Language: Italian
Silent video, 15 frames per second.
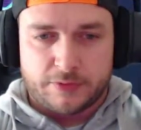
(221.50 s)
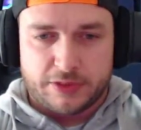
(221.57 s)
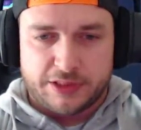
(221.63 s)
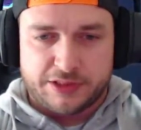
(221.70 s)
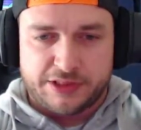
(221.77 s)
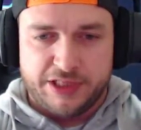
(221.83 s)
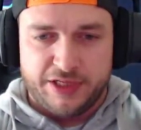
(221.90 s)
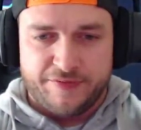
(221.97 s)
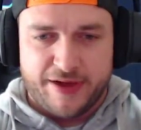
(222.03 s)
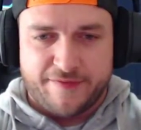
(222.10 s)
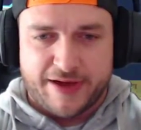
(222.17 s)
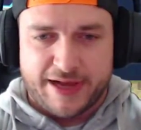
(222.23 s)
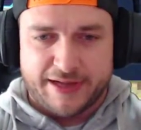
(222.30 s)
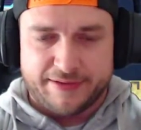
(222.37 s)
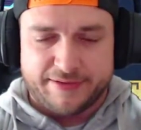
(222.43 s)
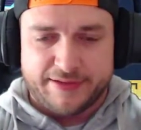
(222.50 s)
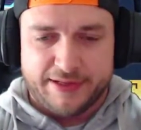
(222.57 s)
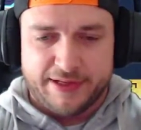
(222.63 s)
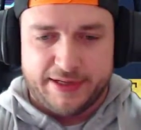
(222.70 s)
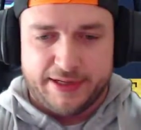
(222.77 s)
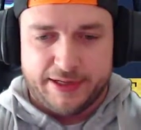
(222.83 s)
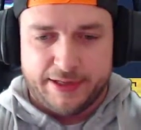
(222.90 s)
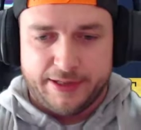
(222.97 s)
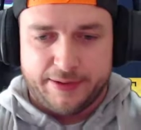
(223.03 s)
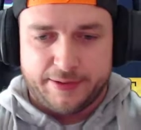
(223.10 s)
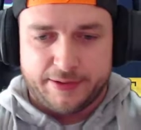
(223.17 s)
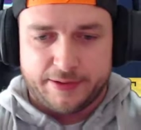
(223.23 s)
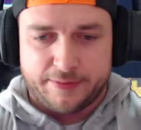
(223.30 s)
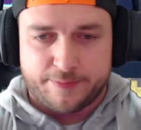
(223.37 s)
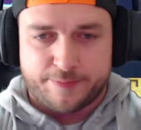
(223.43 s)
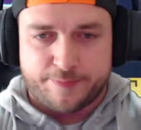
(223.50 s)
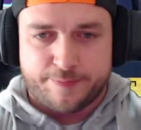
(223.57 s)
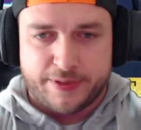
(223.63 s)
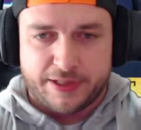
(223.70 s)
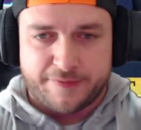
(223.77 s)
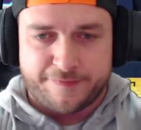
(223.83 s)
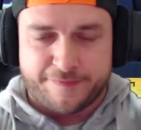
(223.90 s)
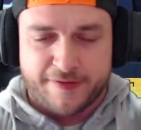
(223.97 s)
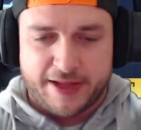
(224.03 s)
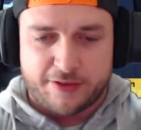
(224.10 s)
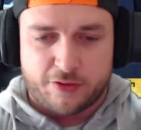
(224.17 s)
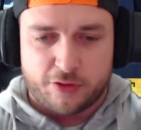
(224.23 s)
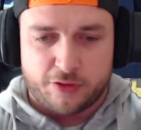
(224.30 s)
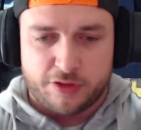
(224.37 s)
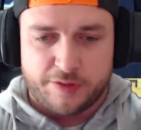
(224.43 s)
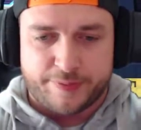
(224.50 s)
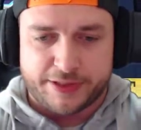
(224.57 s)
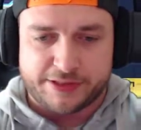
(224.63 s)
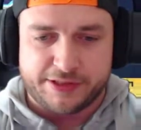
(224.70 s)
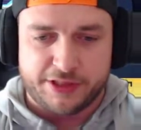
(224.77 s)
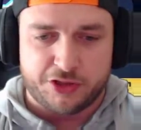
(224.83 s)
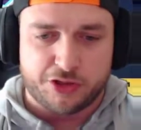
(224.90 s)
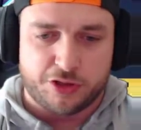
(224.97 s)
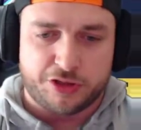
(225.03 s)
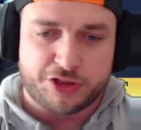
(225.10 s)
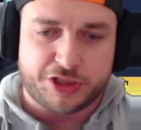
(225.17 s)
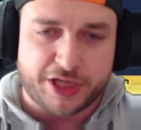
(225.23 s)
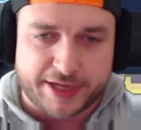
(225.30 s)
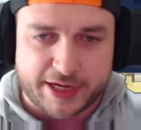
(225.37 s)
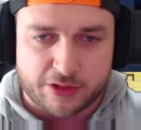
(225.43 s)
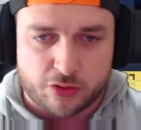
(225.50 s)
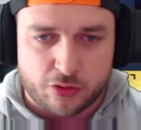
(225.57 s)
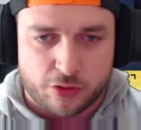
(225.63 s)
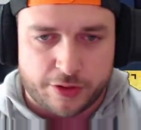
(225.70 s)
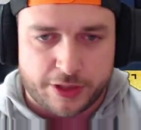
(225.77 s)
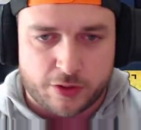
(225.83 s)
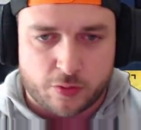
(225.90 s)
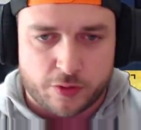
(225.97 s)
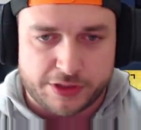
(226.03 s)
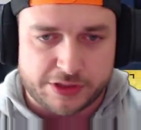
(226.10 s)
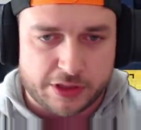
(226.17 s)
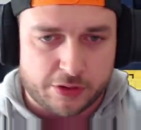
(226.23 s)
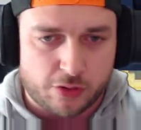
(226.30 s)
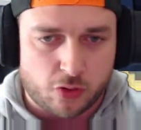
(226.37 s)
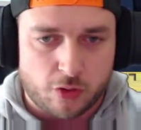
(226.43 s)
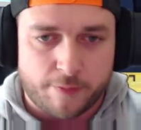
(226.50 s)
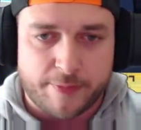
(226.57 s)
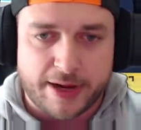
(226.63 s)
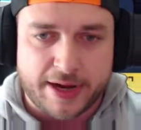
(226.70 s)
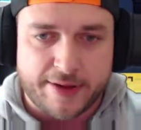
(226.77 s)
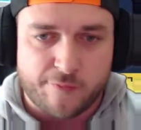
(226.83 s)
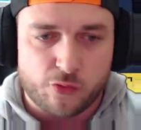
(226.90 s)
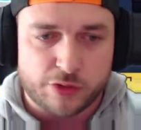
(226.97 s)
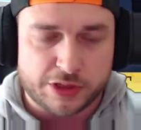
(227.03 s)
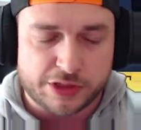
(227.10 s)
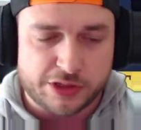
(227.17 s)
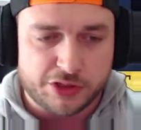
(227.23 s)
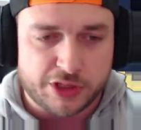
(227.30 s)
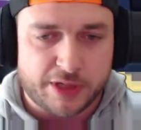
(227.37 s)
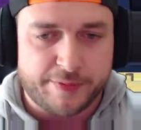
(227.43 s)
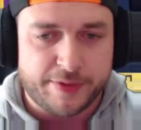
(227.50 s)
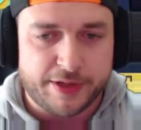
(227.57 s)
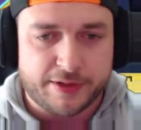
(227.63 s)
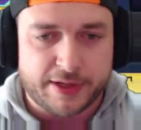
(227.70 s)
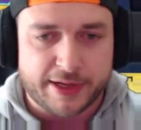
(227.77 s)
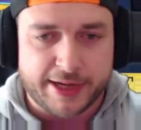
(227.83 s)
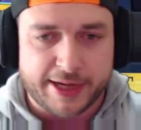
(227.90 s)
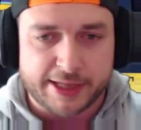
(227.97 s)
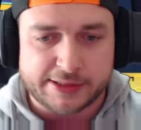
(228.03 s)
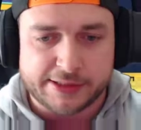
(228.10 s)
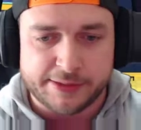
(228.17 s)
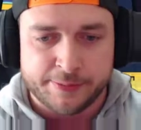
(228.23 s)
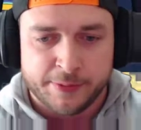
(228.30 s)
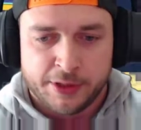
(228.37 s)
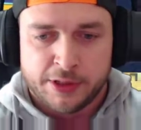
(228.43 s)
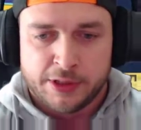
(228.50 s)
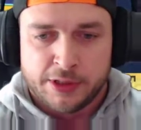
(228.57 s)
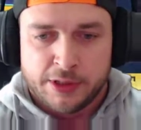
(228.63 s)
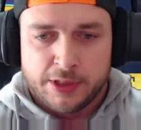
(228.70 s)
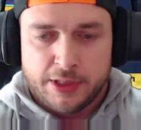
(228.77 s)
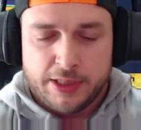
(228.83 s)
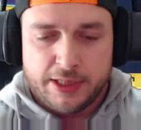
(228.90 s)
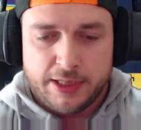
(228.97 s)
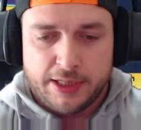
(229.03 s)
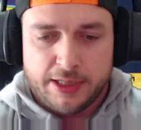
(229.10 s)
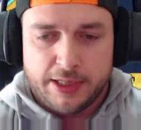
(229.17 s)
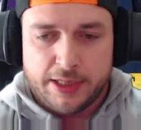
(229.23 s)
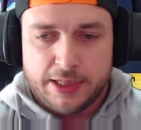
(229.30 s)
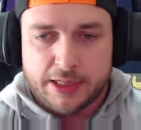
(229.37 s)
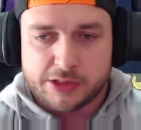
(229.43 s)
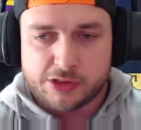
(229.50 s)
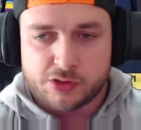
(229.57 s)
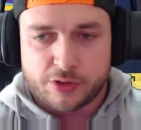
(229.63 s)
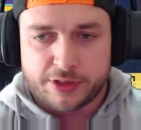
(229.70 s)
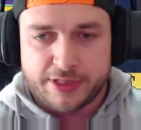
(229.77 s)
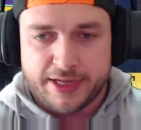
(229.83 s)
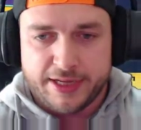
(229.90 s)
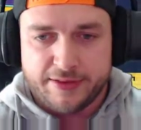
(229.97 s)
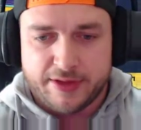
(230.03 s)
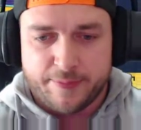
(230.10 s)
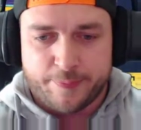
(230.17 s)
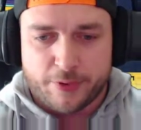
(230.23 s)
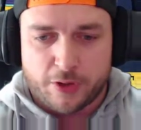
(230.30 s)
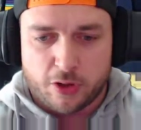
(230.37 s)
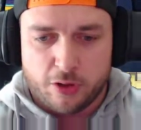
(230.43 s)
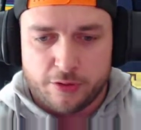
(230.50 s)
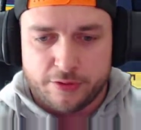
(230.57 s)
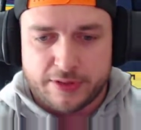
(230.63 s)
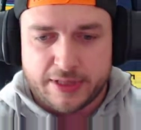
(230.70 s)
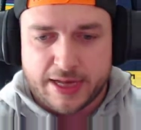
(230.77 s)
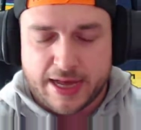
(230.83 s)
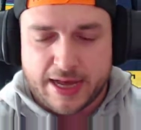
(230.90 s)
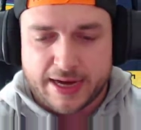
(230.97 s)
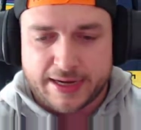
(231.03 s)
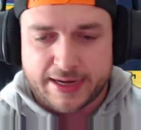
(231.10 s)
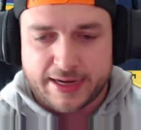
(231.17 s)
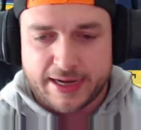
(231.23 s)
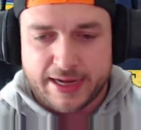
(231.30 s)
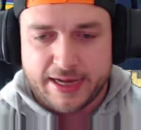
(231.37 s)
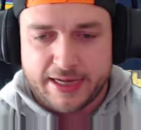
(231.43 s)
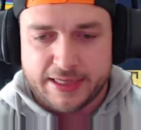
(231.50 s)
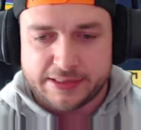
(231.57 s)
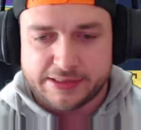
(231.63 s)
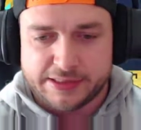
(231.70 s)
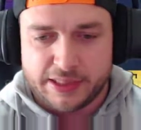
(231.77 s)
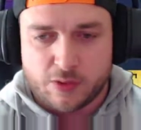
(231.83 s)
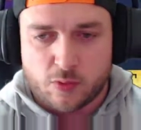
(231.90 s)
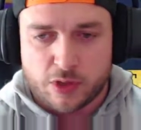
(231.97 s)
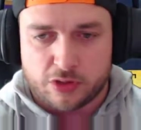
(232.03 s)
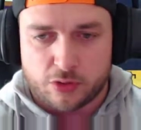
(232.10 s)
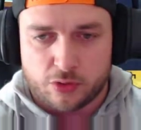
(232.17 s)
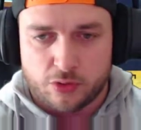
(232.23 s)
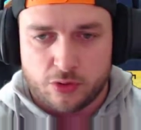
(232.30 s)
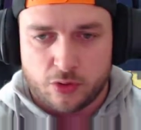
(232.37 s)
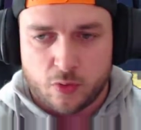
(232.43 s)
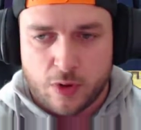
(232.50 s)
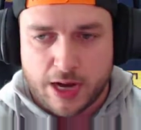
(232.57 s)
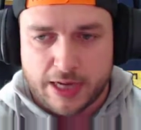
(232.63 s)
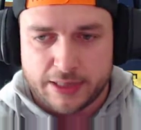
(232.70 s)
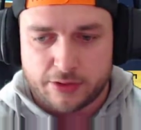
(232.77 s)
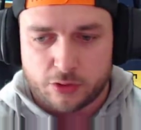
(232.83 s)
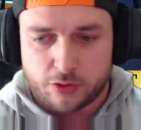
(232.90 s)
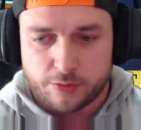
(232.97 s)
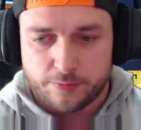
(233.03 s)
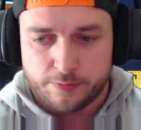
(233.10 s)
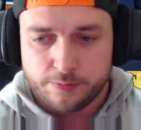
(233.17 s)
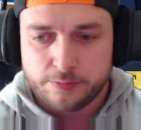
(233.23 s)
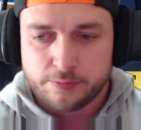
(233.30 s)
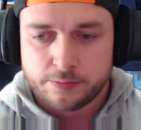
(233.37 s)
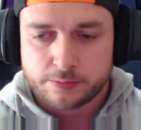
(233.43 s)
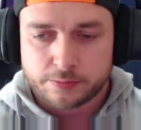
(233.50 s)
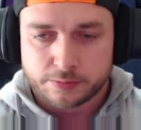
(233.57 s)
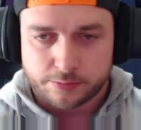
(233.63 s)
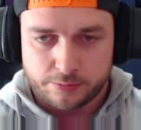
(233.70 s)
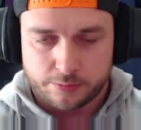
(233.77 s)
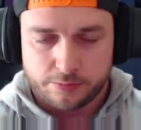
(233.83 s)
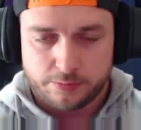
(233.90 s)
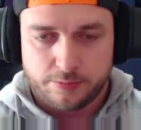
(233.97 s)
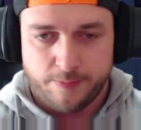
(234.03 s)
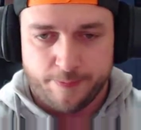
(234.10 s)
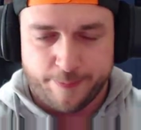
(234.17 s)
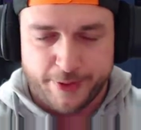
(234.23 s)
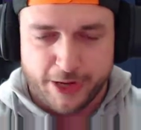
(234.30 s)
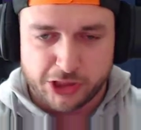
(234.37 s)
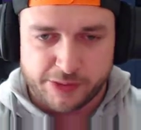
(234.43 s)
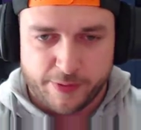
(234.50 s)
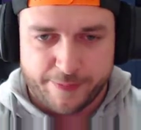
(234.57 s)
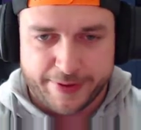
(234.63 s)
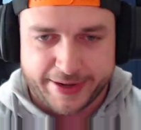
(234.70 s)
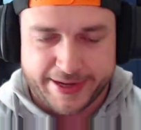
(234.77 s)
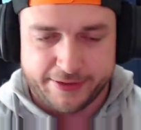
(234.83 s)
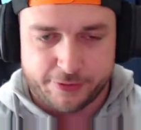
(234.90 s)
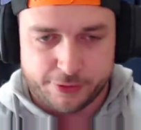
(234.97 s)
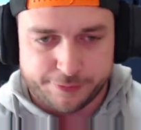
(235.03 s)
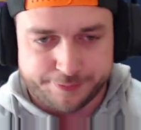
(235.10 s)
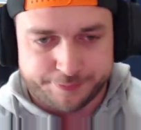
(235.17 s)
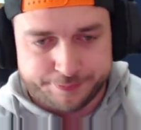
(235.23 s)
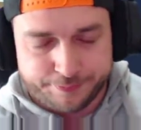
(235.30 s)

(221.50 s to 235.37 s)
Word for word: Si va avanti, perfetto, di prestigio il cercatore, questa non l'ho mai avuta sinceramente ragazzi, e la stordente è pronta, HS 414, prossimo pacchetto.